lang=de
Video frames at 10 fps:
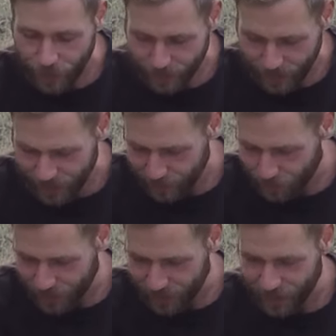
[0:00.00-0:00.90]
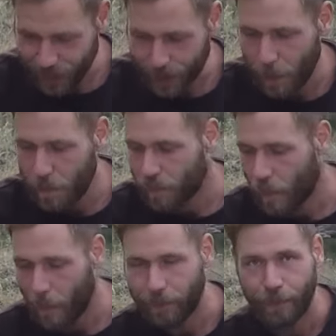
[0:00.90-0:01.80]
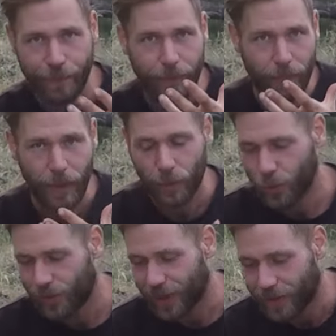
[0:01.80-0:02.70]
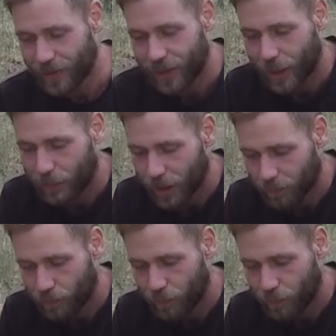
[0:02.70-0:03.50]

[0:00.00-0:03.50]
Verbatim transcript: Das hat Potenzial. Gut salzig, aber